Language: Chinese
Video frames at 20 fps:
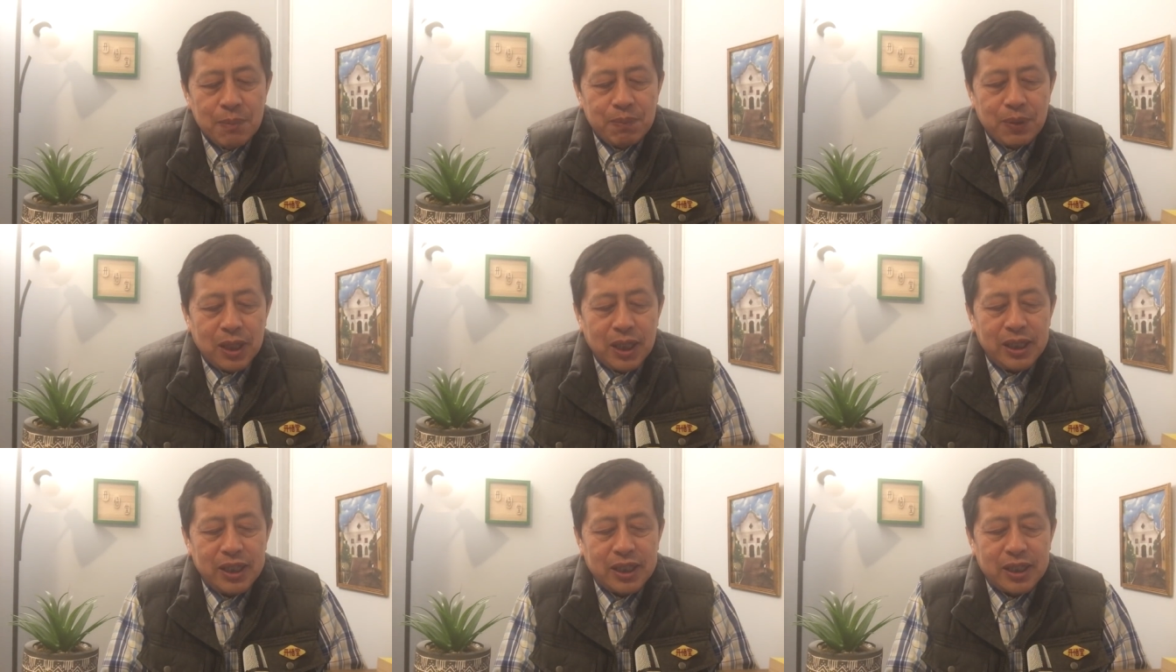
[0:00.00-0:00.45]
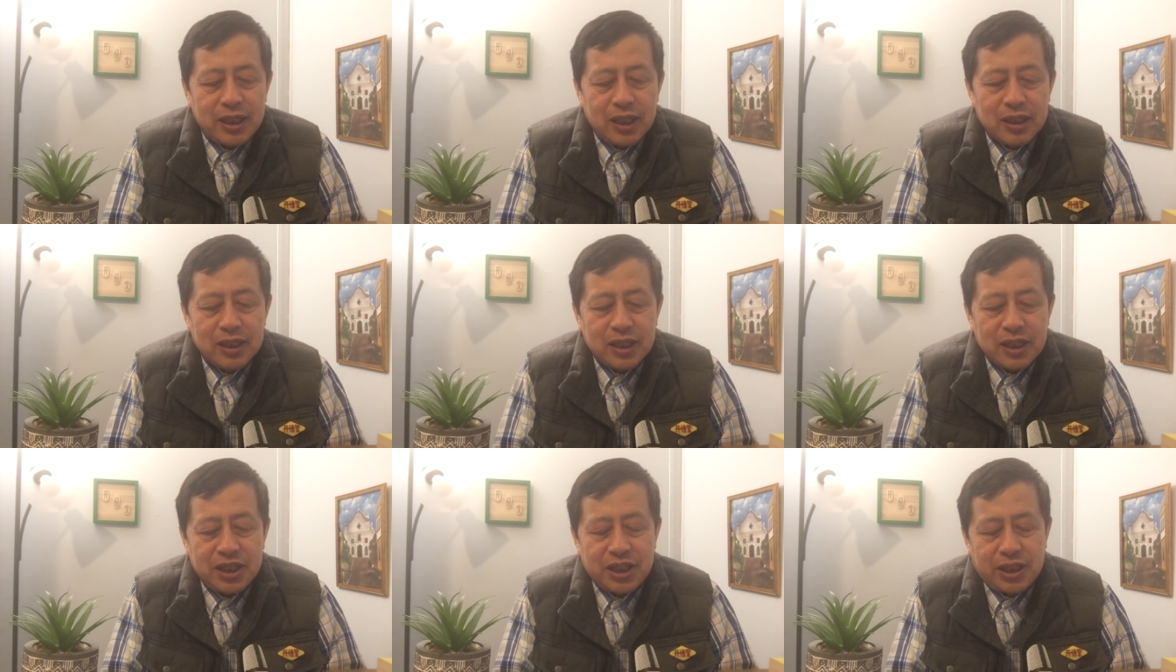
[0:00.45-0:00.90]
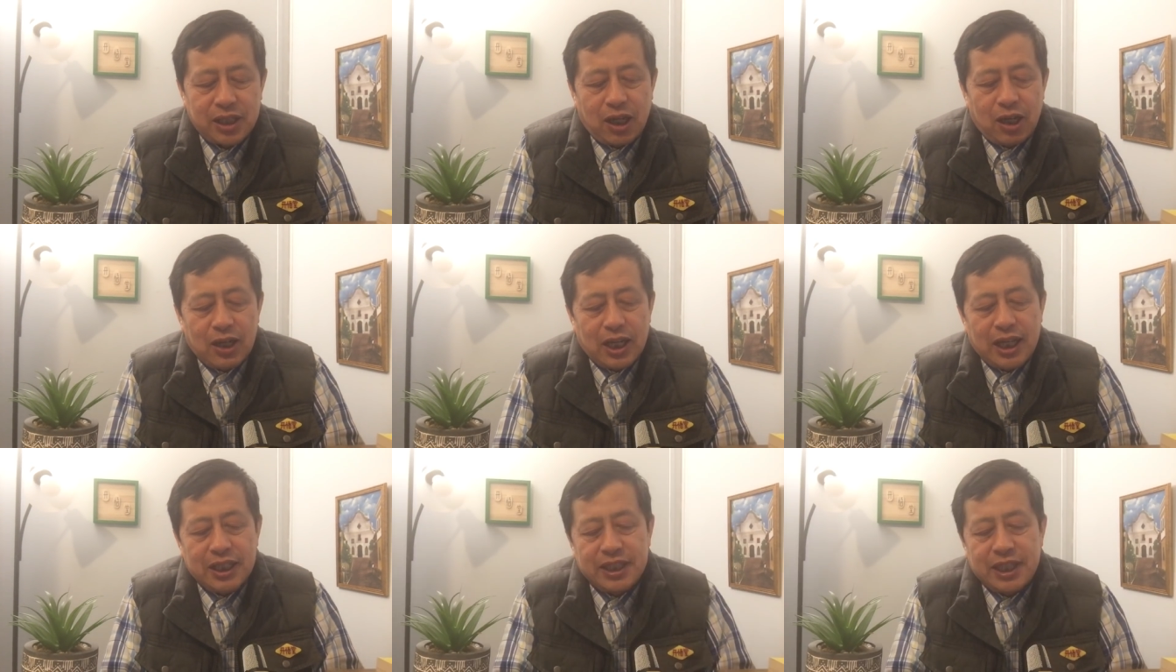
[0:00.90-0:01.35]
不能以个人的喜
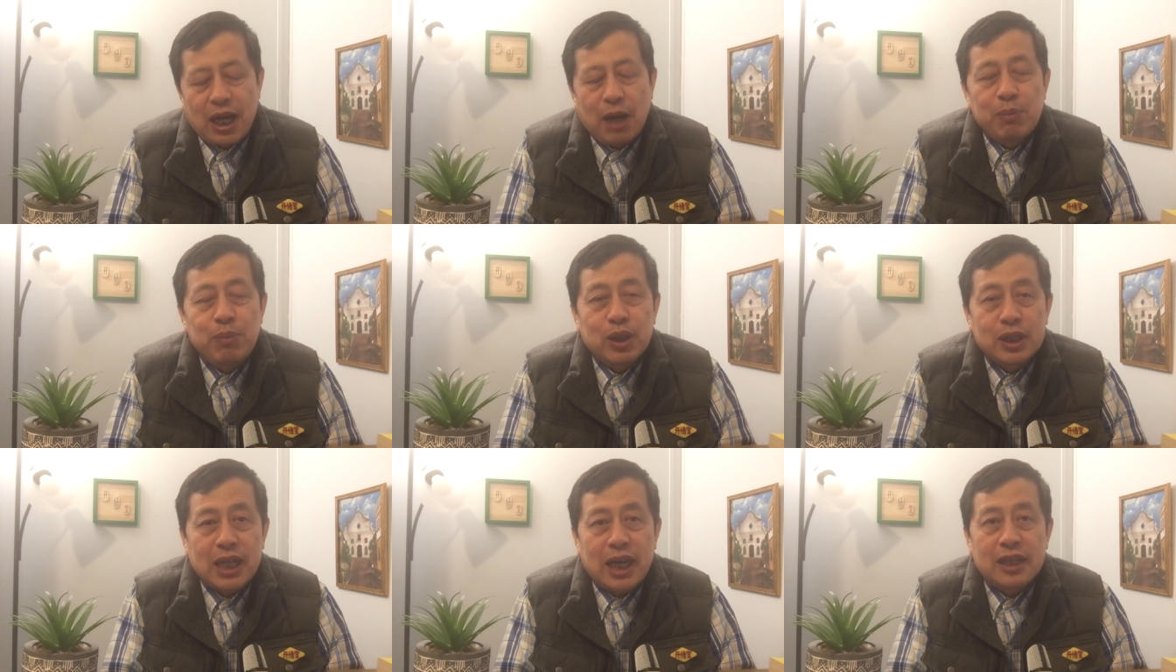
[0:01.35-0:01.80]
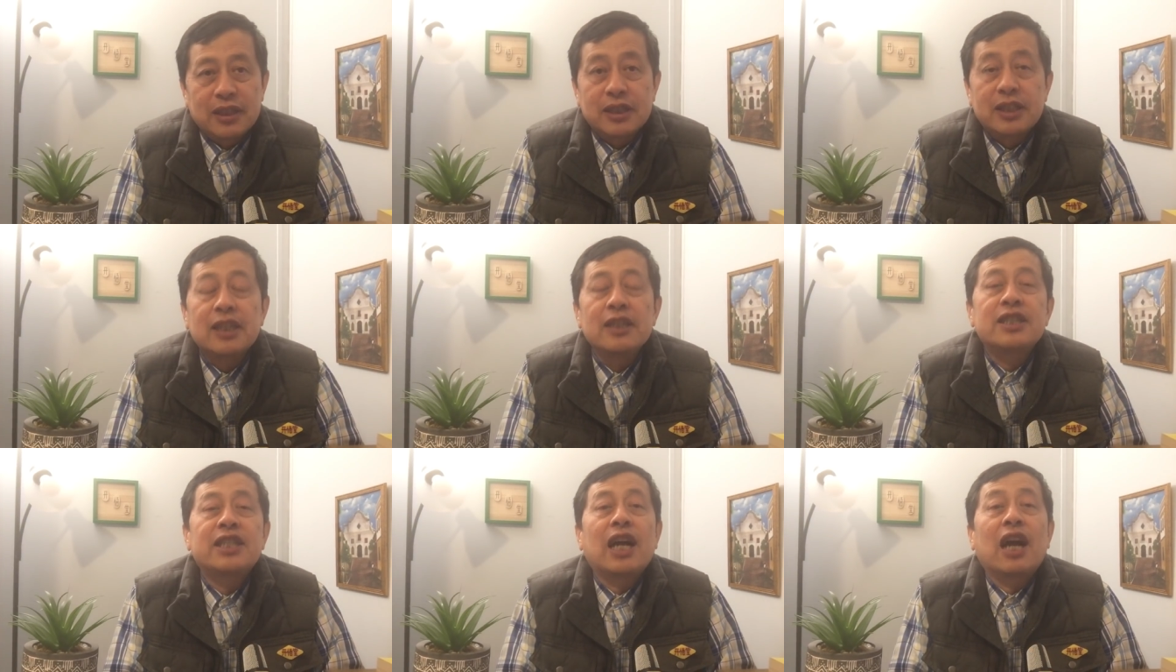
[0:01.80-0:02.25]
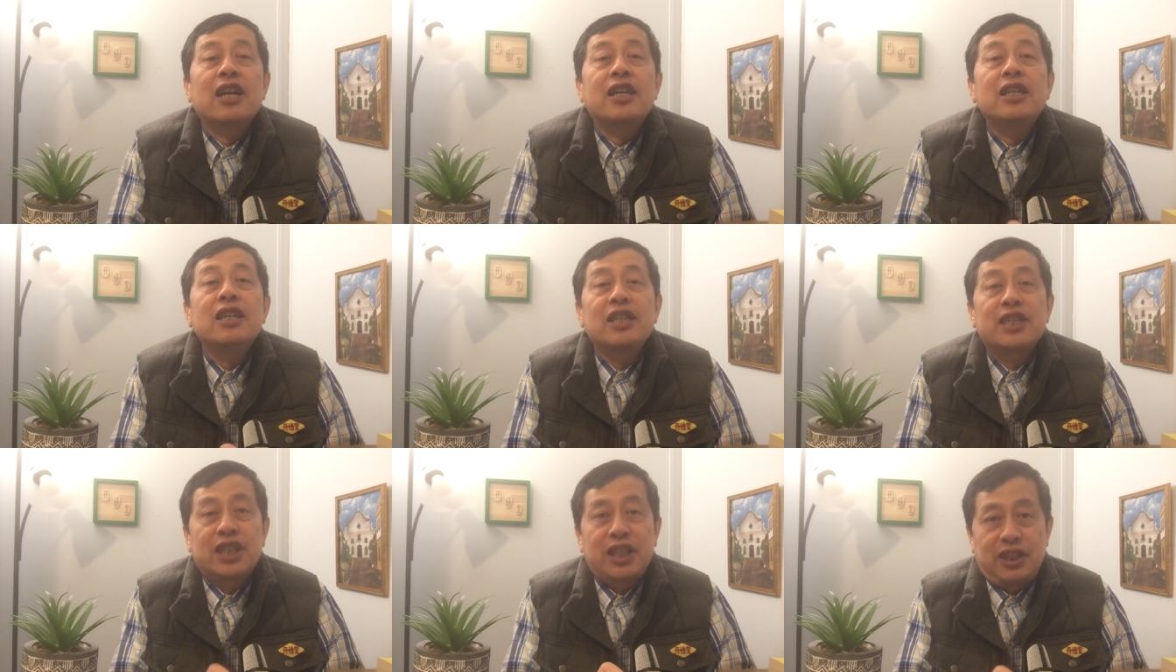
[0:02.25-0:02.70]
好来强迫他人，这是讲
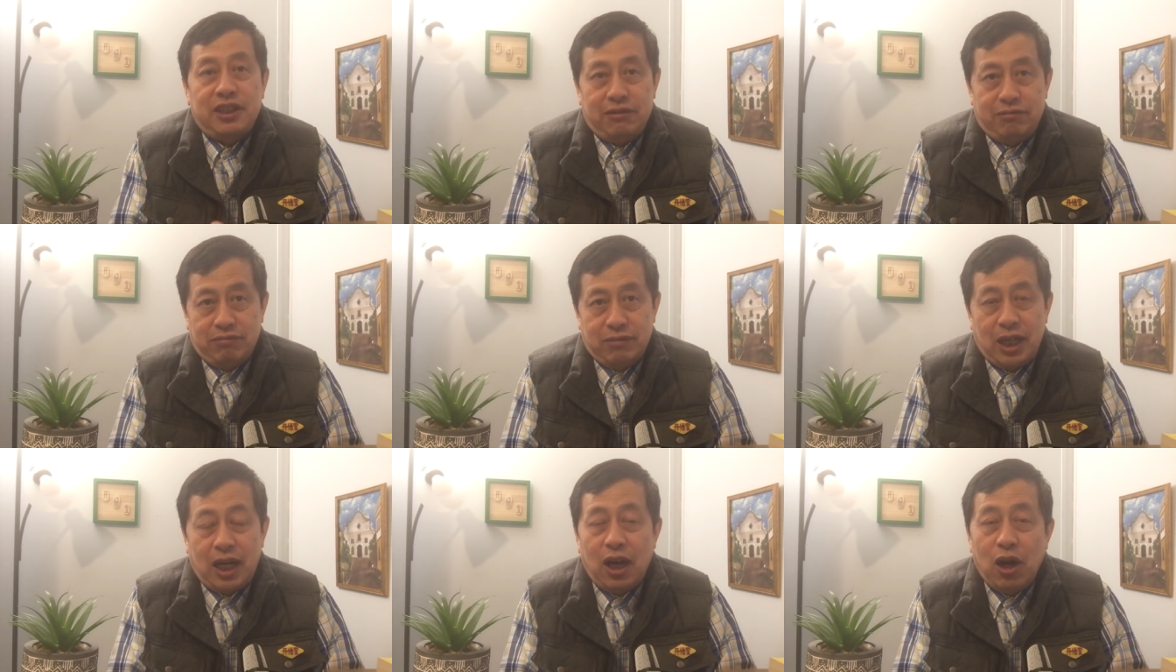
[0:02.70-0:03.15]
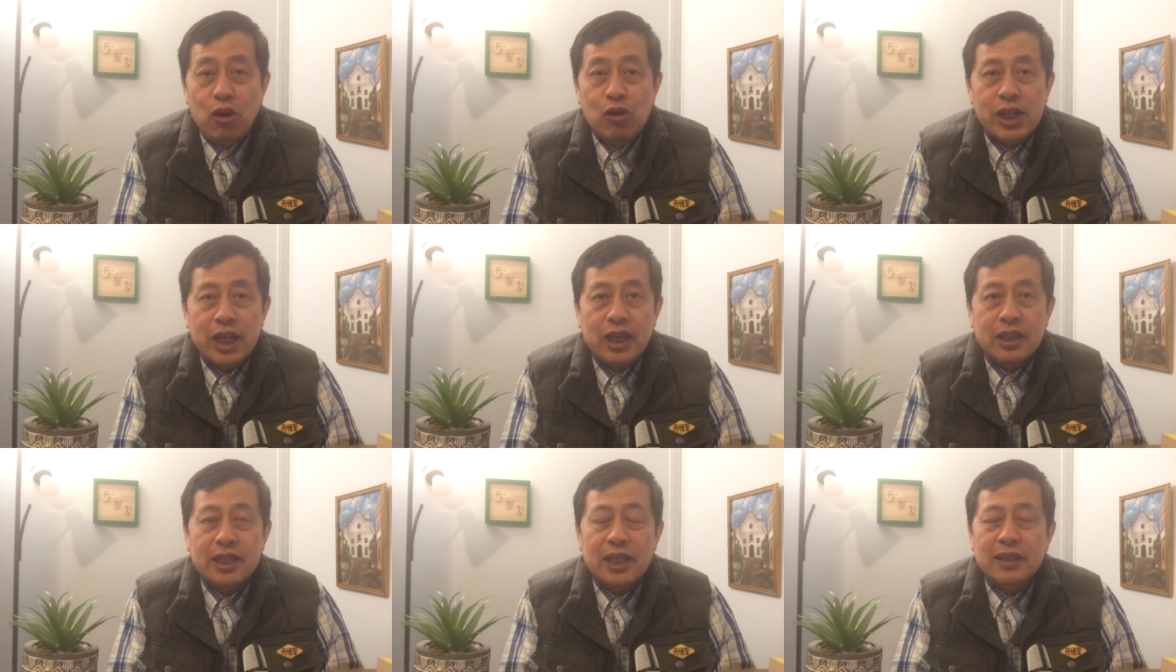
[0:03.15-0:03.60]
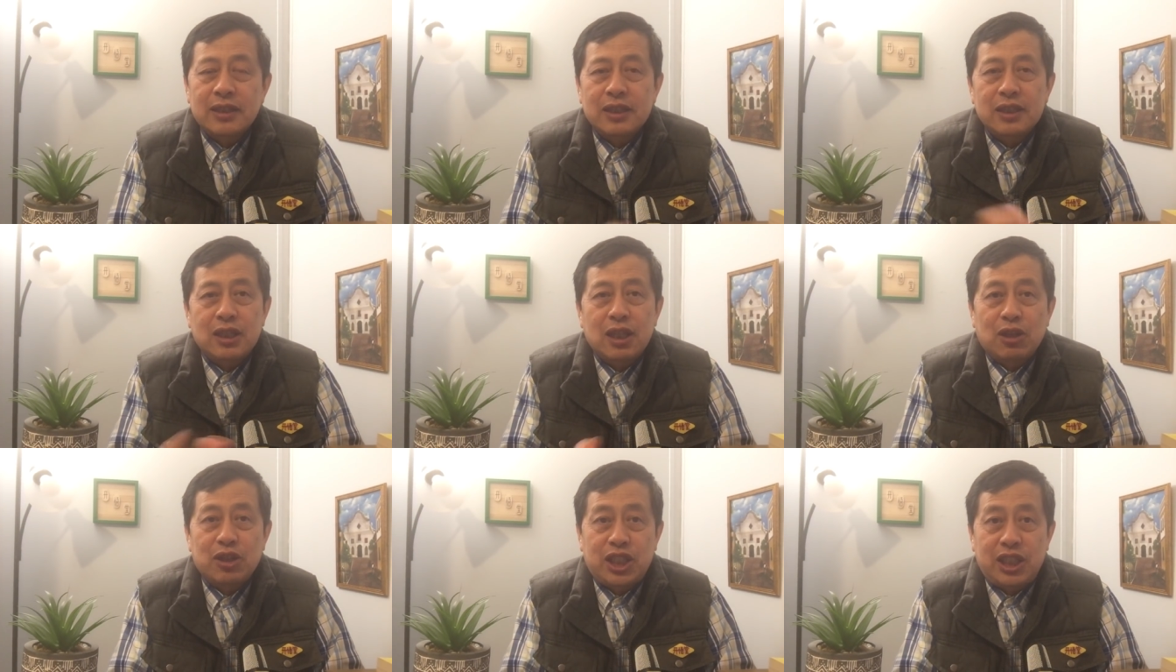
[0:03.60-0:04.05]
个体啊 ，OK， 但是
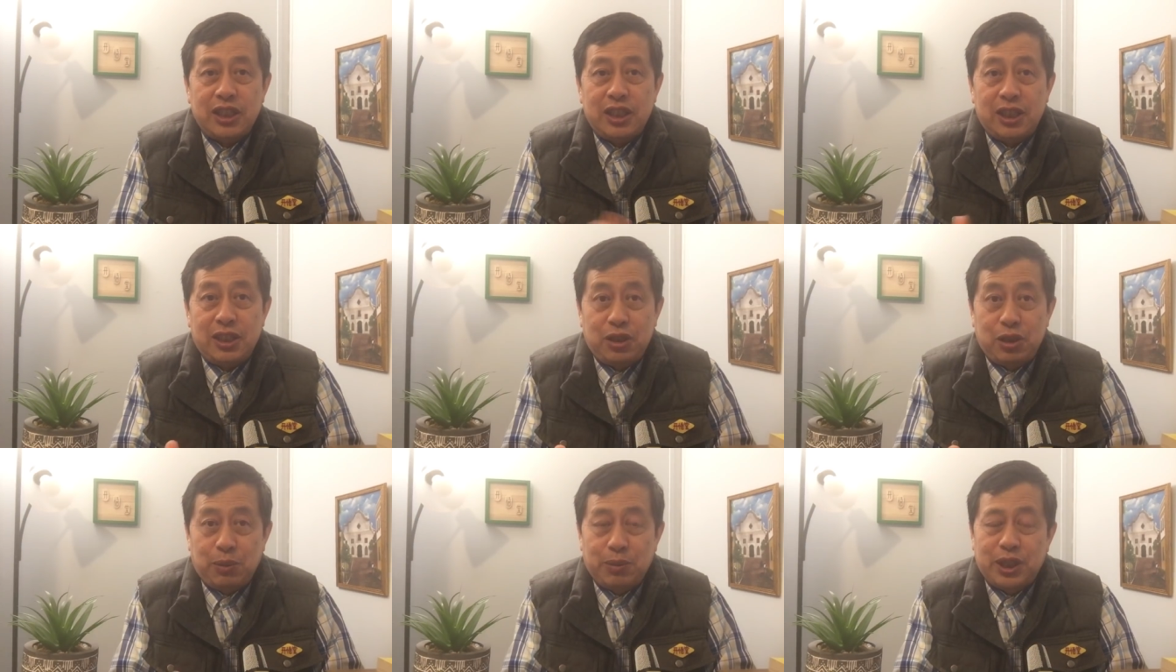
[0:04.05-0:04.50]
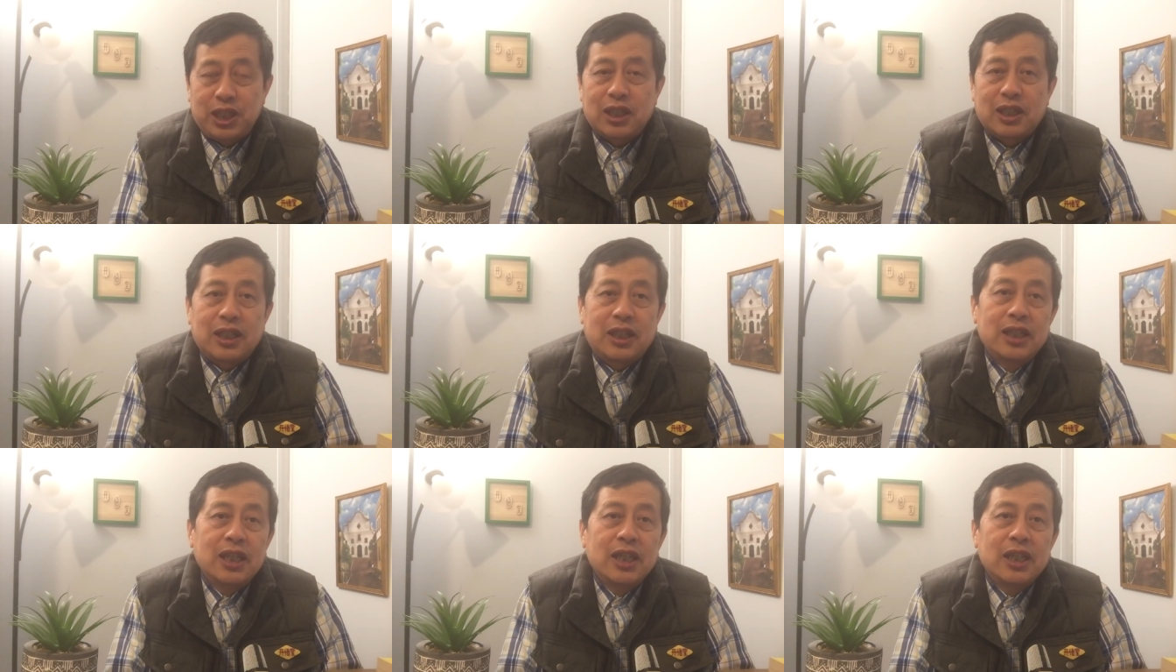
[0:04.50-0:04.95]
你到集体就不行了，